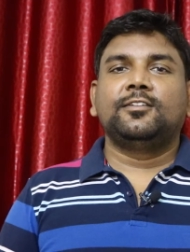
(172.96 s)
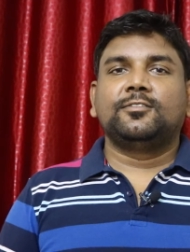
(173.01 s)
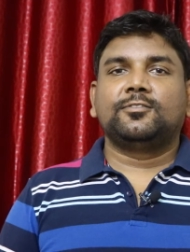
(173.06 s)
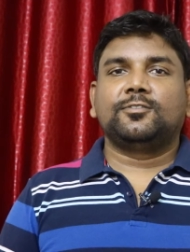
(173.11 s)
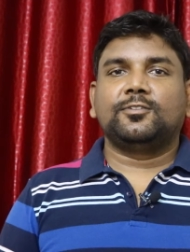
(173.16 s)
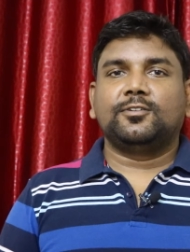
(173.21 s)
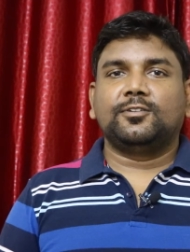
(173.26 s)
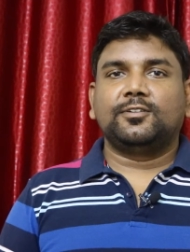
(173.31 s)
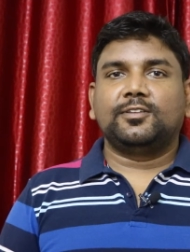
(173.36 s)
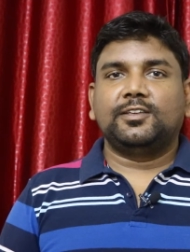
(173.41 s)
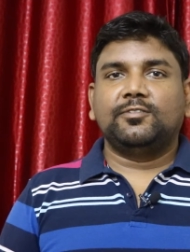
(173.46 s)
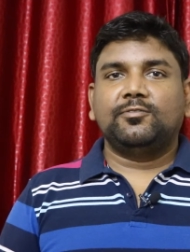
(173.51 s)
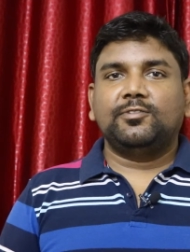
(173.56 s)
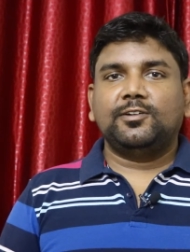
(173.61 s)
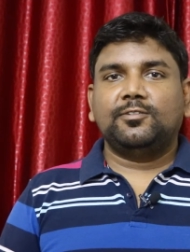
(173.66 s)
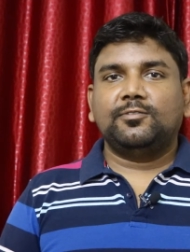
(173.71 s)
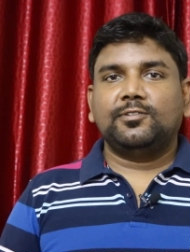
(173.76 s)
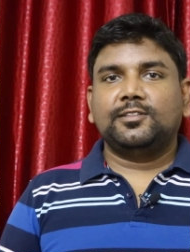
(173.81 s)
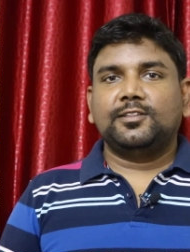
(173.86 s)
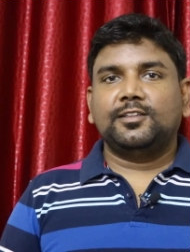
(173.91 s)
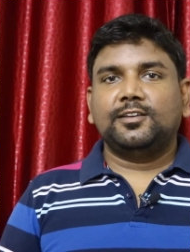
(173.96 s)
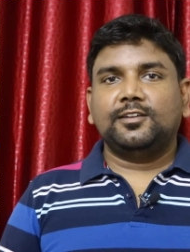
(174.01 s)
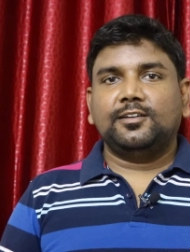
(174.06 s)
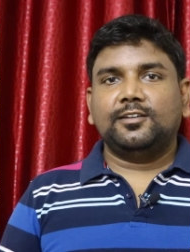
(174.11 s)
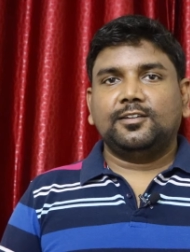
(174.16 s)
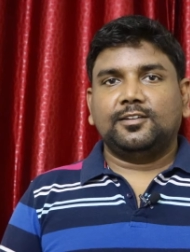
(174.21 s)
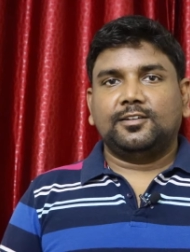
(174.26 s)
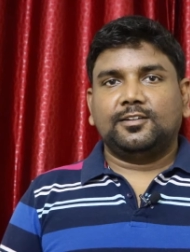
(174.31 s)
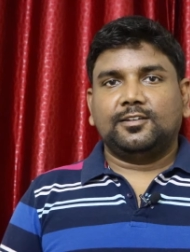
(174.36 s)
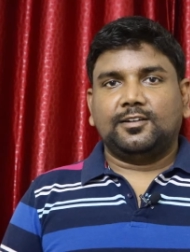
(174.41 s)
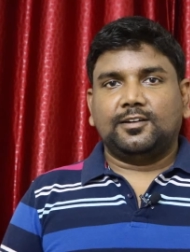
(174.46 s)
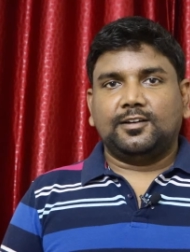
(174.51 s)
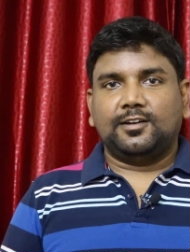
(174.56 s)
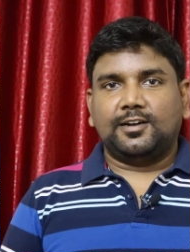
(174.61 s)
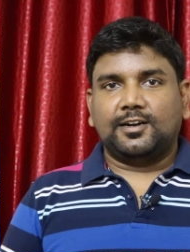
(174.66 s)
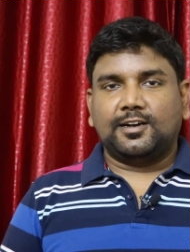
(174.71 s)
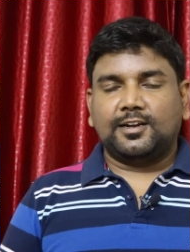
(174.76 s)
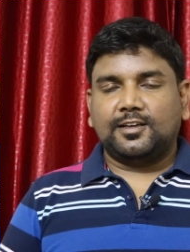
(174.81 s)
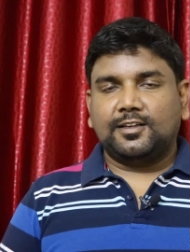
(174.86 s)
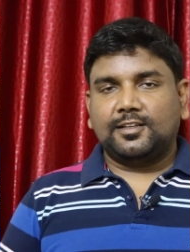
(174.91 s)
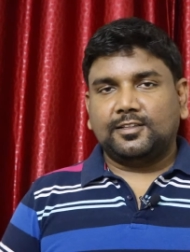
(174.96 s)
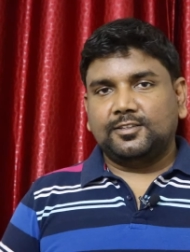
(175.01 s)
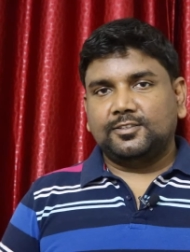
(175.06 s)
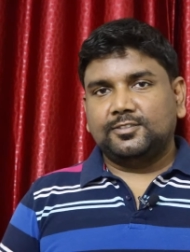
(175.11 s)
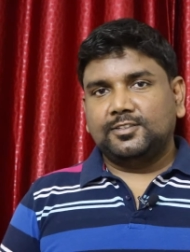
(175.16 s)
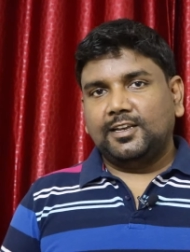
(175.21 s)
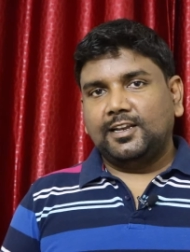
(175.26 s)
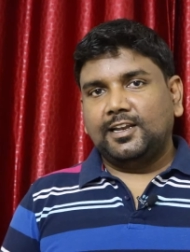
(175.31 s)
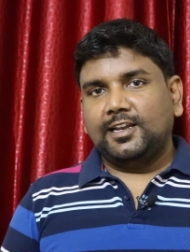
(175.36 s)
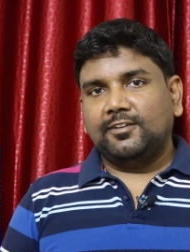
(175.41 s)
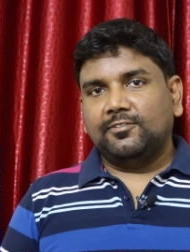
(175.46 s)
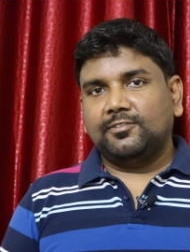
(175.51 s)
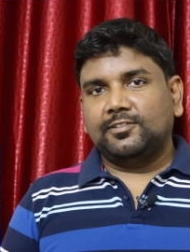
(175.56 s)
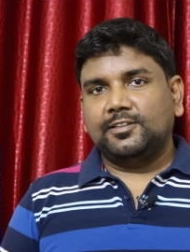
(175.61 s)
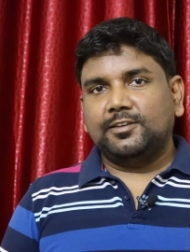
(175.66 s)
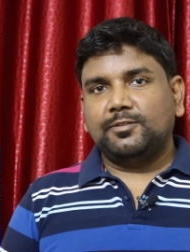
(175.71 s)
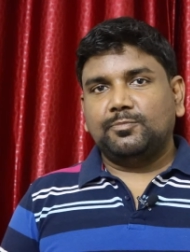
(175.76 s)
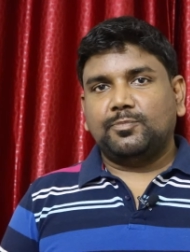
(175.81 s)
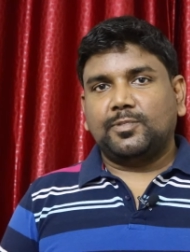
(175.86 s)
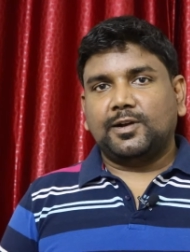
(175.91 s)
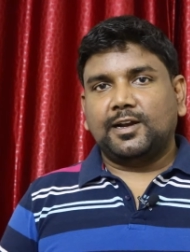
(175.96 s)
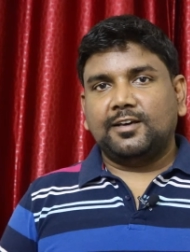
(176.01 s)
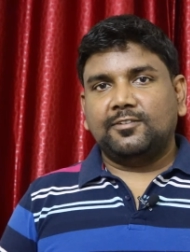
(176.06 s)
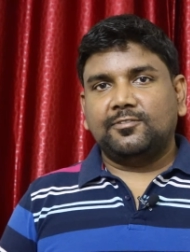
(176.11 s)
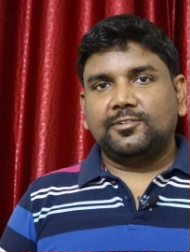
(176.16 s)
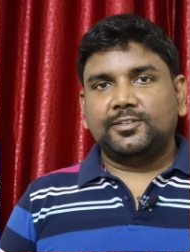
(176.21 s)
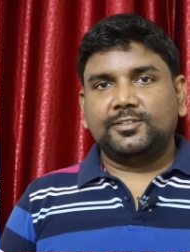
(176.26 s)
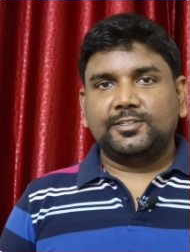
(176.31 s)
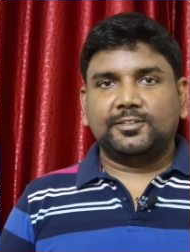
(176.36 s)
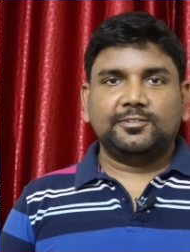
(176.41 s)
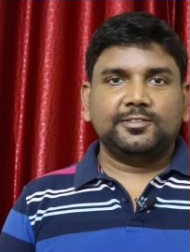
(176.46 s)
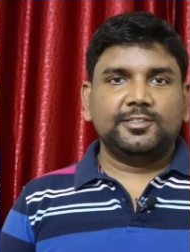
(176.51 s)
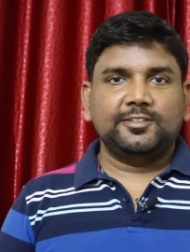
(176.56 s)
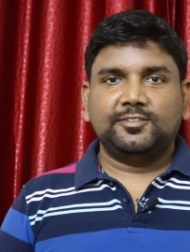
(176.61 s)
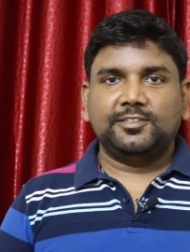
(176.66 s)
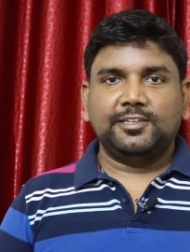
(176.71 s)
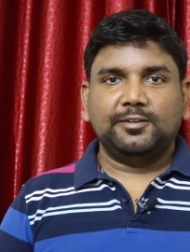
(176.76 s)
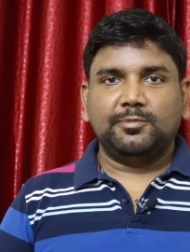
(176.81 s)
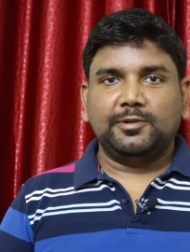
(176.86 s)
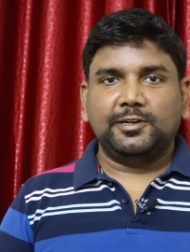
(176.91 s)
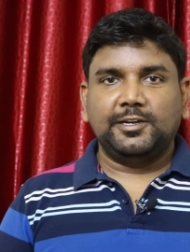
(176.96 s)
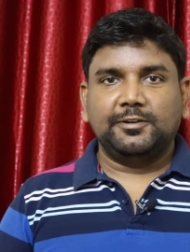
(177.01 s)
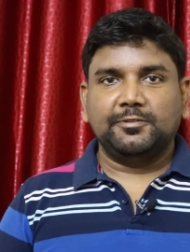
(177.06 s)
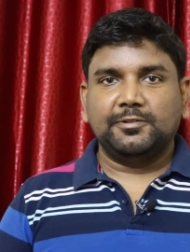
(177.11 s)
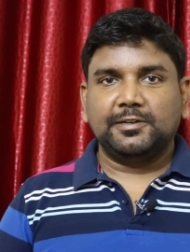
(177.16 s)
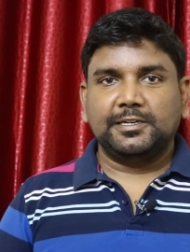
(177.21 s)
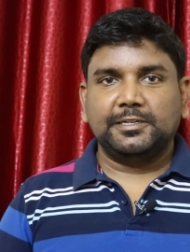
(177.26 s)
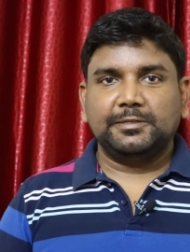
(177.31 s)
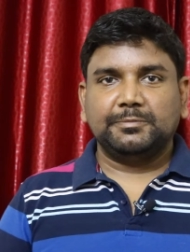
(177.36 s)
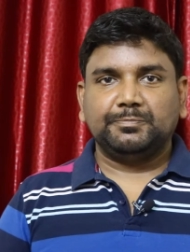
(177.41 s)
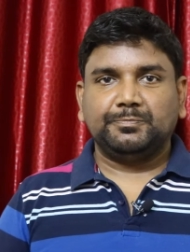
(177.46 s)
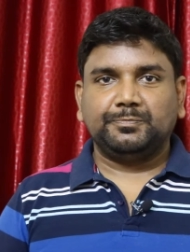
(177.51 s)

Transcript: ஸோ இவர் வந்து ஆனால் அந்த ஜெயிலே வந்து பல வருஷம் வந்து ஸ்டே பண்ணிவிடுவார்